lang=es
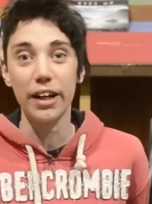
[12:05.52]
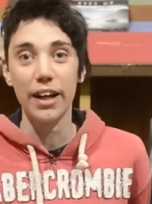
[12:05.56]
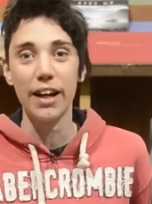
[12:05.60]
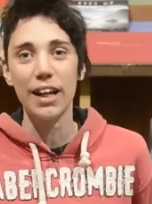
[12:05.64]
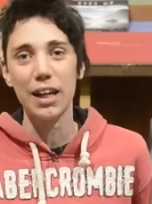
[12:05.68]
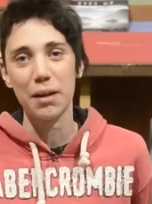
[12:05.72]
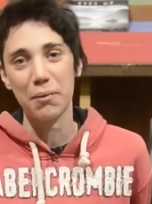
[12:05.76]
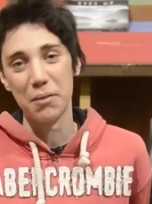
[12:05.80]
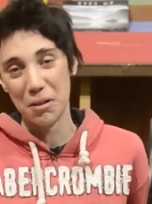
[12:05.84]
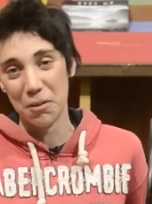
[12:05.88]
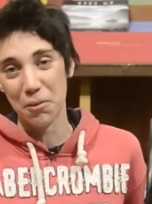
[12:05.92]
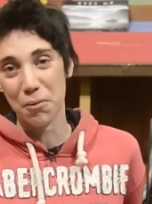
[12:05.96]

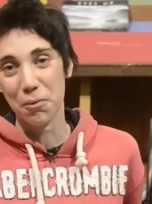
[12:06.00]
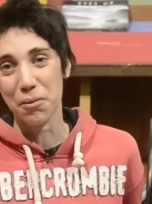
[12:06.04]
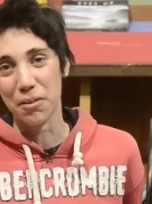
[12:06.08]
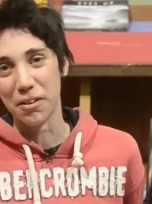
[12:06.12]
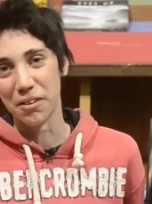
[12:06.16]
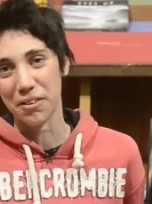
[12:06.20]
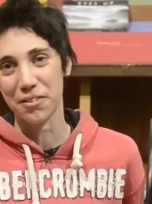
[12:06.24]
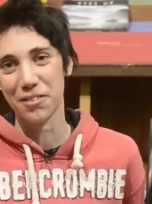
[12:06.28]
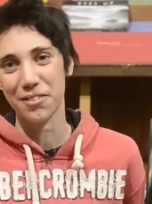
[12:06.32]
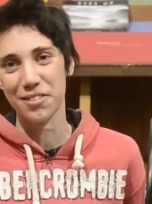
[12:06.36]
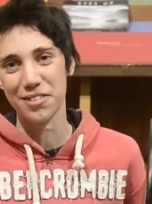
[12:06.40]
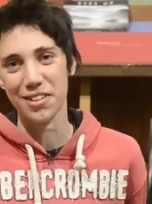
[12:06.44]
creer que van a
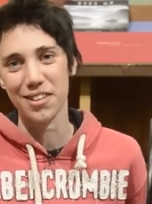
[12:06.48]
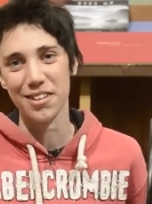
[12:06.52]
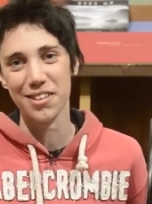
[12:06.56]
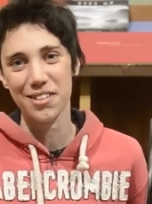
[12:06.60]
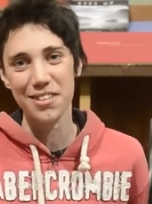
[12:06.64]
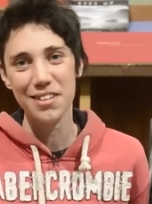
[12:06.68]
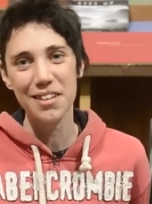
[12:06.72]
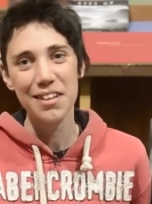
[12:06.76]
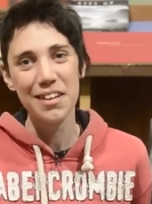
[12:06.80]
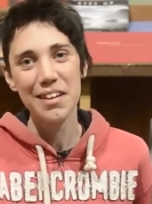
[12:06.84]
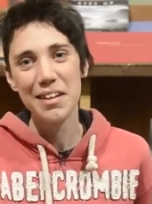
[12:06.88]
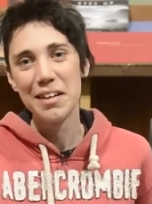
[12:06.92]
ocurrir
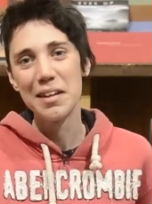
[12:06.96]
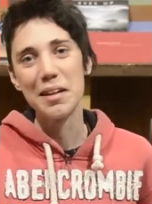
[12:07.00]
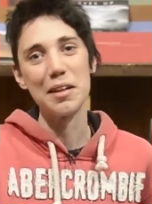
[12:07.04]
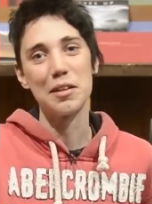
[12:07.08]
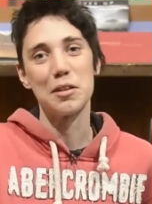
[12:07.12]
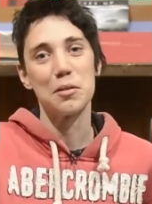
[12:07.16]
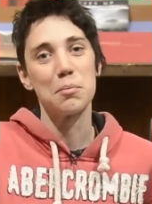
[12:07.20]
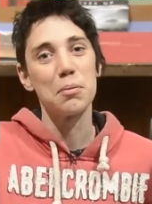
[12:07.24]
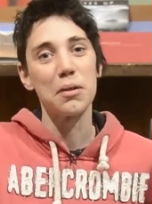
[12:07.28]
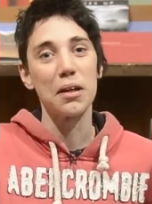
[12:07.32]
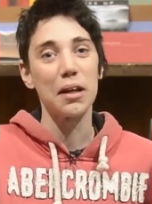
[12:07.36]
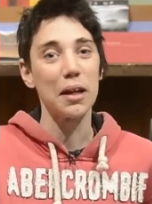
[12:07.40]
cosas.
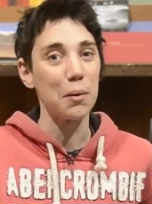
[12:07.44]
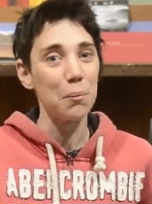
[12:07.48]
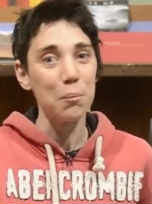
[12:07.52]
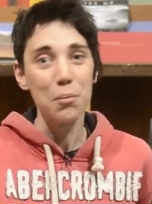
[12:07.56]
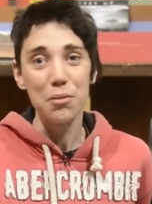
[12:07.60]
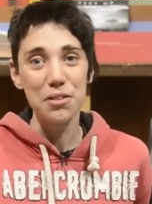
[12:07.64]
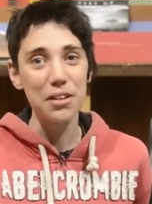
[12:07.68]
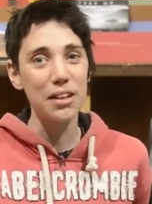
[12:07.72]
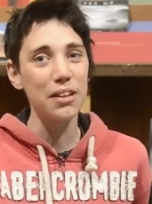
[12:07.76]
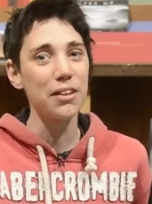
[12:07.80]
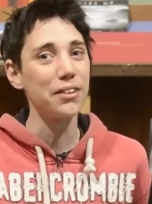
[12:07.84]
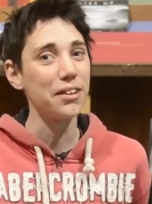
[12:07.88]
Eso, por
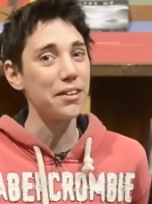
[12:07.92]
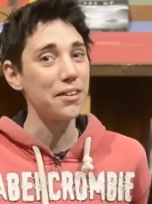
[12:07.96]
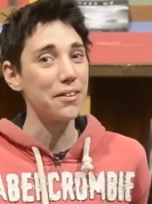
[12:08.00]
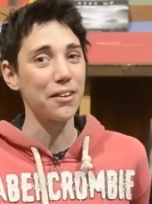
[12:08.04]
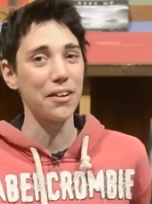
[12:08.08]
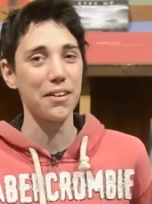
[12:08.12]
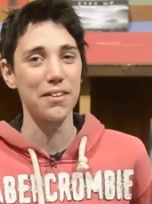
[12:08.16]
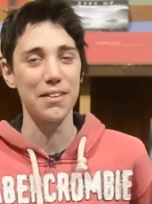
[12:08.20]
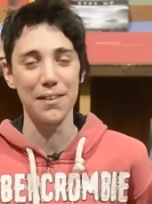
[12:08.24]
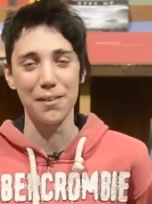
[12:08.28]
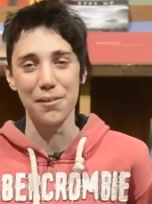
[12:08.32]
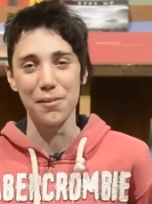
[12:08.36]
ejemplo, sí que lo he
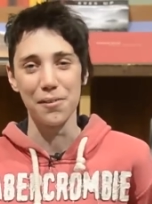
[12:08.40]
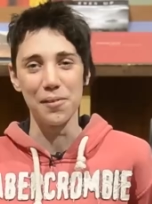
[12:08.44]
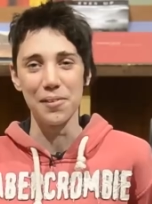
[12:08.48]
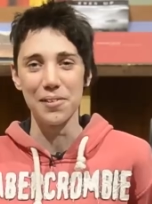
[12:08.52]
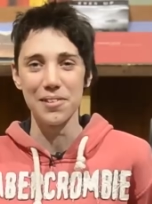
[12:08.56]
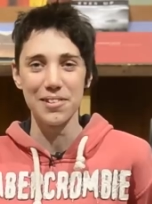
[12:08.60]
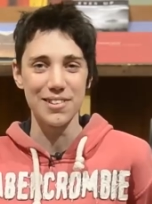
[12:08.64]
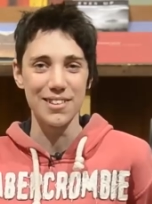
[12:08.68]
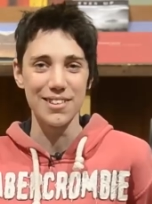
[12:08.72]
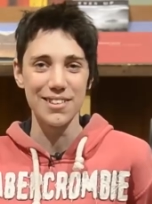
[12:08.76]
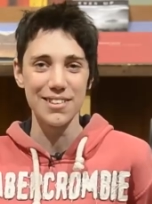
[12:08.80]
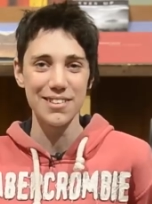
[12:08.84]
tenido que hacer con
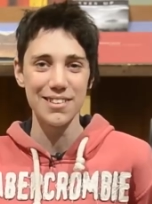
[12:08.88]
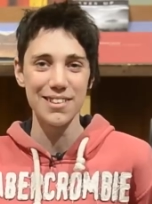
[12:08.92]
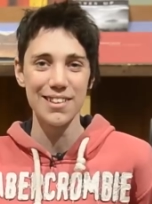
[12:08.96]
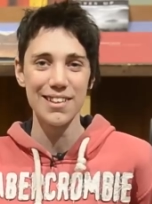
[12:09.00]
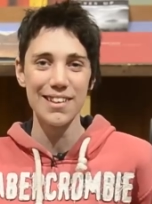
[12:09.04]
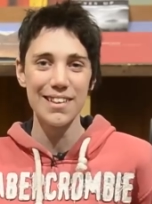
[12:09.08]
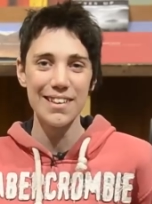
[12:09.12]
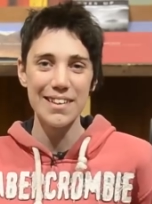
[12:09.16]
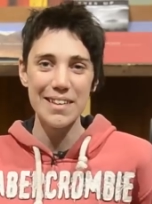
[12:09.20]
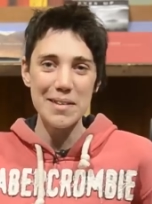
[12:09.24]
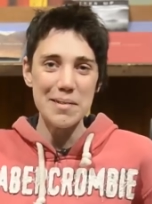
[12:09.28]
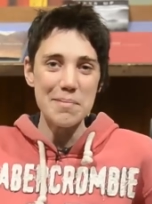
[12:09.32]
cosas.
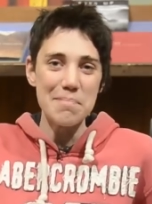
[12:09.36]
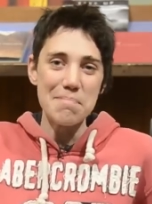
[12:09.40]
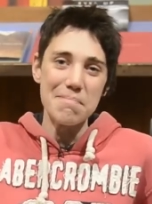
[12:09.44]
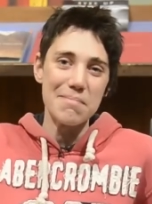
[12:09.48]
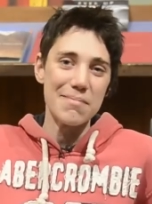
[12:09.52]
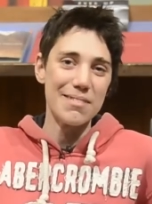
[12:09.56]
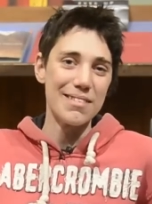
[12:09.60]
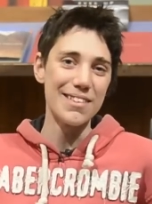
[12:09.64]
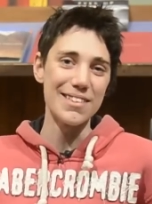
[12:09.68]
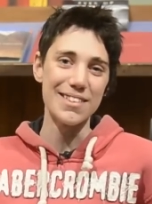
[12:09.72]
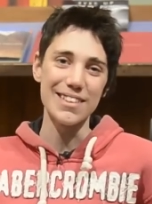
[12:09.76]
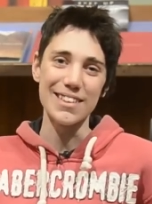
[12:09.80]

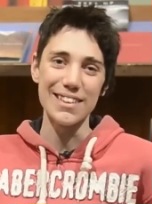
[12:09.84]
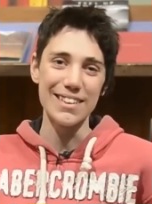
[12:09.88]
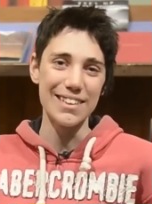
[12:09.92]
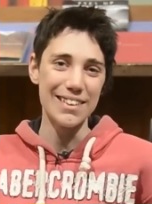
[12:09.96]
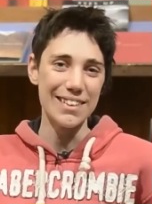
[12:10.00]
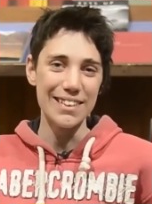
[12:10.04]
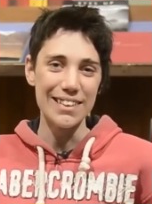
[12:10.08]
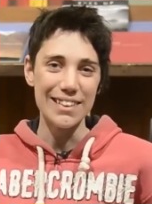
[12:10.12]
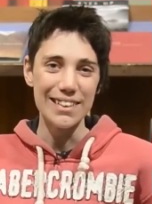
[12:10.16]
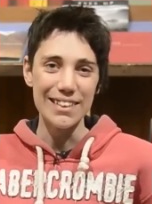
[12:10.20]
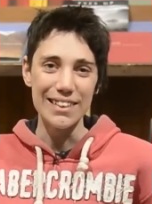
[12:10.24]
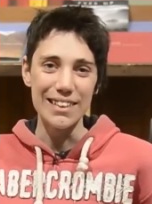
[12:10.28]
No sé,
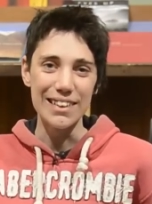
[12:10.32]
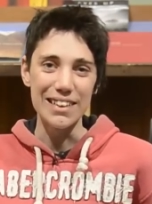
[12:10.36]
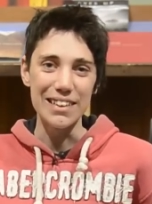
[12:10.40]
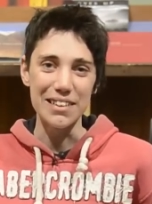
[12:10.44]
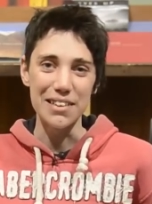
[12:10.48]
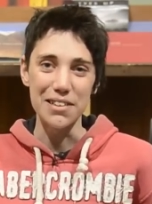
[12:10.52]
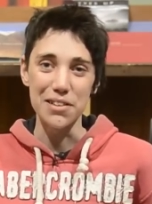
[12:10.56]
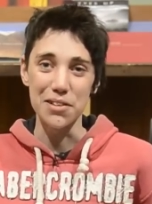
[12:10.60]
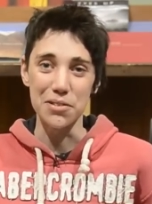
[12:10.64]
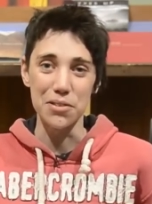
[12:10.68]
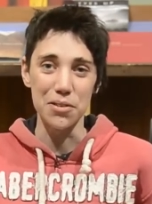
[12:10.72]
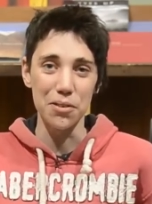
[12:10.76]

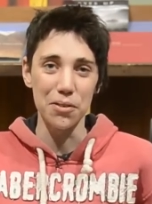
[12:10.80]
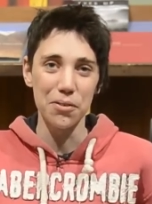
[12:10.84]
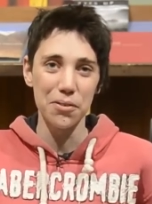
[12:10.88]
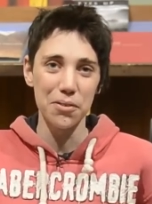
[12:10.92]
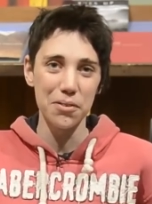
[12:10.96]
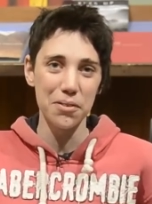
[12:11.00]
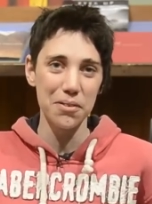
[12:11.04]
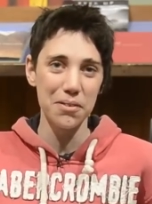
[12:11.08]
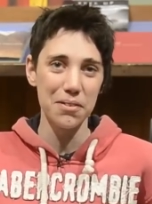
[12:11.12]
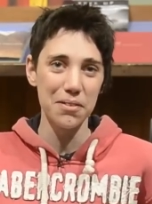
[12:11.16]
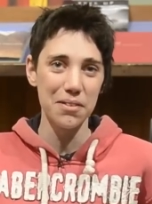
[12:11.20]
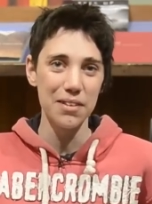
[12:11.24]
es eso,
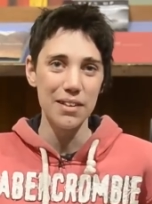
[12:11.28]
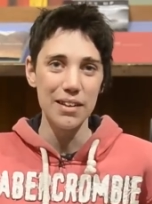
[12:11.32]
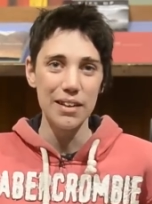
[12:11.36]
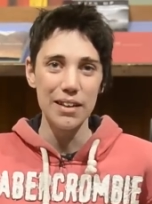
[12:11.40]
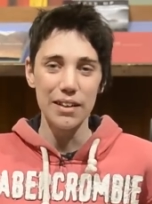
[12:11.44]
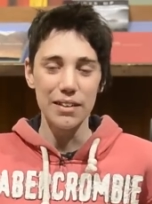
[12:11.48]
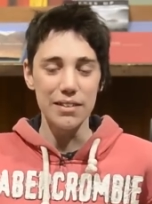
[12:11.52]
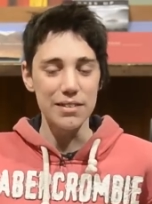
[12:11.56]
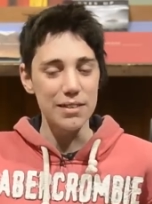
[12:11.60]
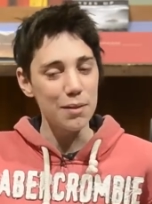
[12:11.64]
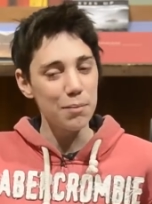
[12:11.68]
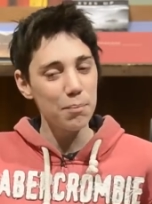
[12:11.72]
todo...
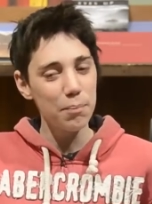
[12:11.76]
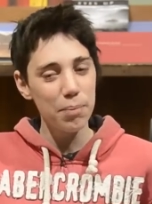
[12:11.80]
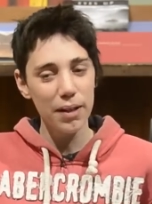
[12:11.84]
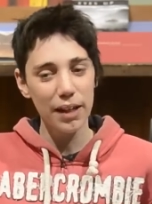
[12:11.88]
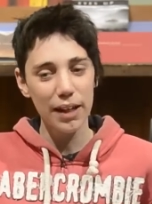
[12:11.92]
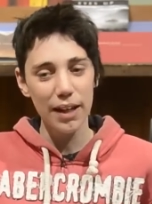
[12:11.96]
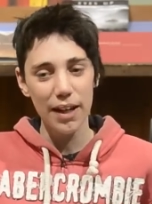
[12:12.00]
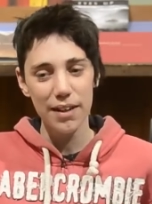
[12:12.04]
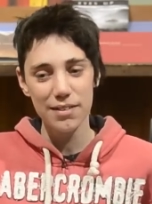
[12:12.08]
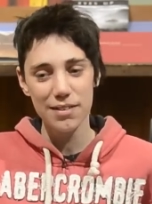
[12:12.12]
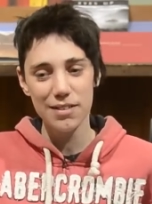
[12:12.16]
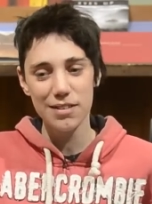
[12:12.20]

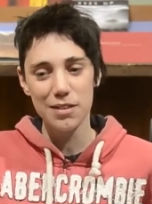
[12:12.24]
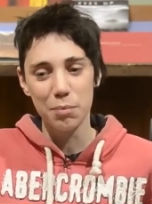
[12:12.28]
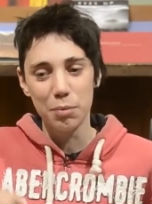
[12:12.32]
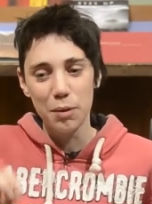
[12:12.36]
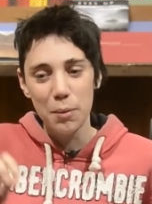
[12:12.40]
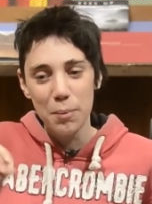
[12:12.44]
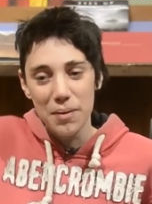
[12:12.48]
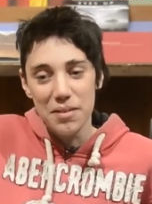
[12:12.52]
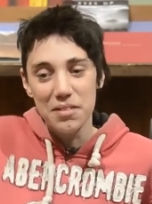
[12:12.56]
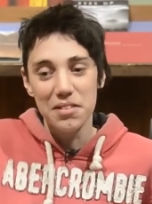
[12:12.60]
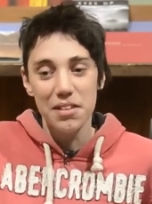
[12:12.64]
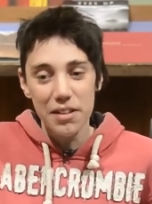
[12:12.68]
Siempre casi se
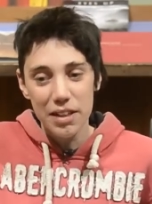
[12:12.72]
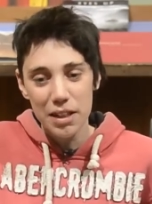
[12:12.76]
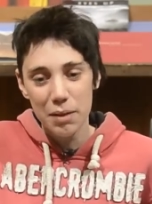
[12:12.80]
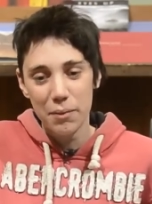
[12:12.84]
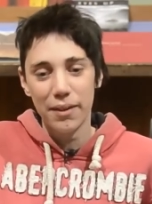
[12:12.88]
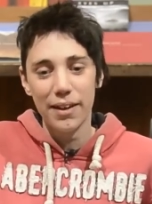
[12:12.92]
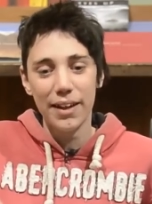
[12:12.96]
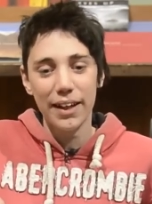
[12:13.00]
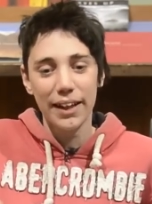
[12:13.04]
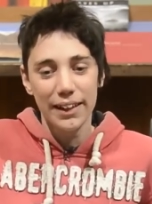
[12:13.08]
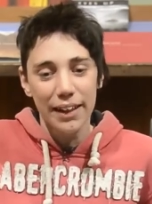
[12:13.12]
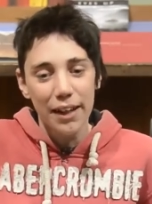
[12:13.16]
puede pensar de una
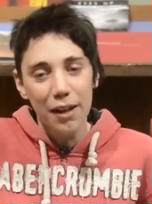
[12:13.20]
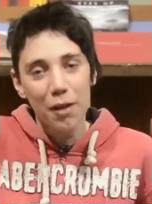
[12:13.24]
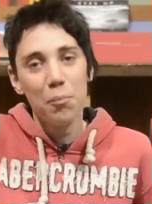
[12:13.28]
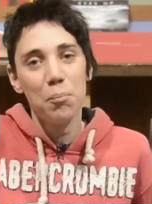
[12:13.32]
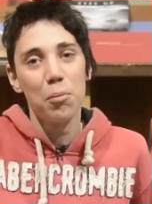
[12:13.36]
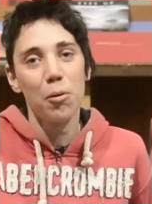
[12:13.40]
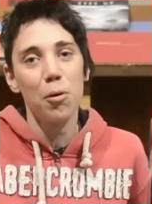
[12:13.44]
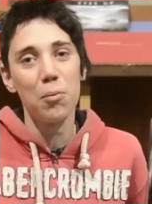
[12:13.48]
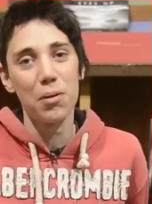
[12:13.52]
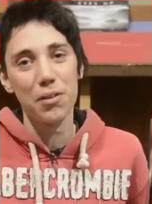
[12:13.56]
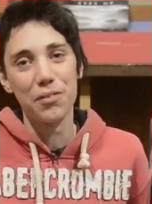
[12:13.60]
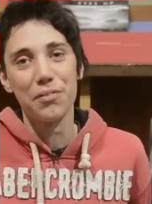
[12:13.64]
manera que te haga
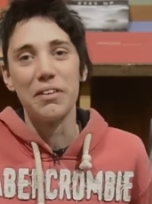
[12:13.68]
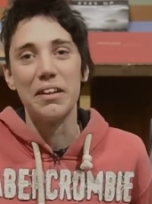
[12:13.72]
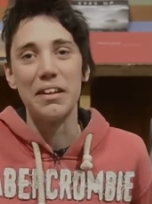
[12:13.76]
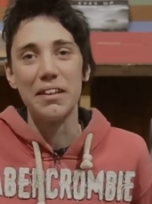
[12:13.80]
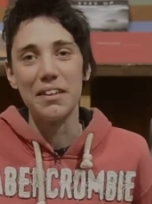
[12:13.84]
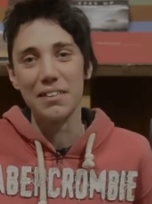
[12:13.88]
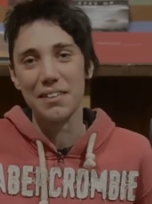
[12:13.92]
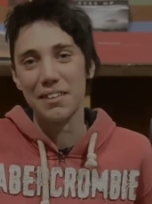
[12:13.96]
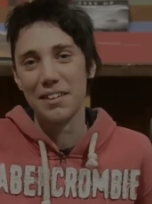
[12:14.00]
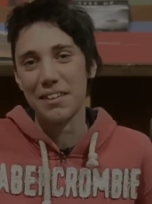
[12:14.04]
un poco más feliz,